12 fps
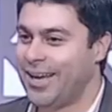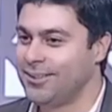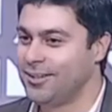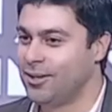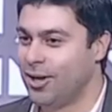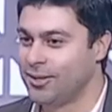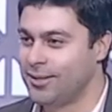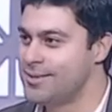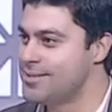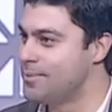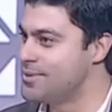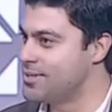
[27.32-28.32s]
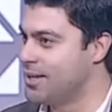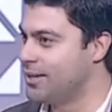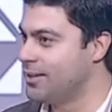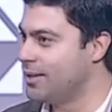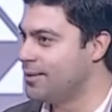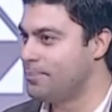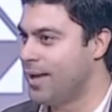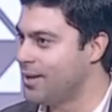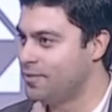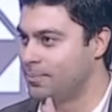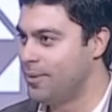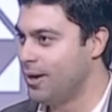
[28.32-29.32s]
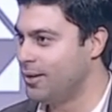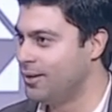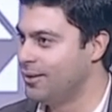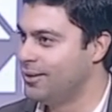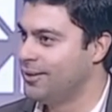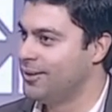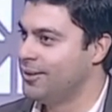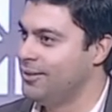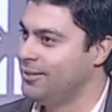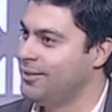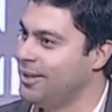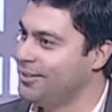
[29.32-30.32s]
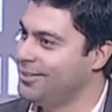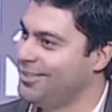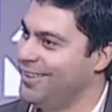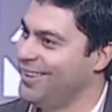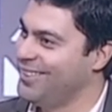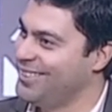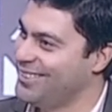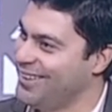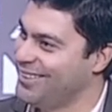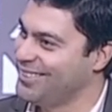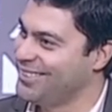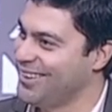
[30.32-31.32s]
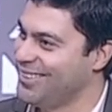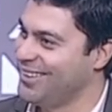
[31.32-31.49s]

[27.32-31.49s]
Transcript: احنا لحد النهارده لسه مزيكتها معانا في دماغنا تت تت تت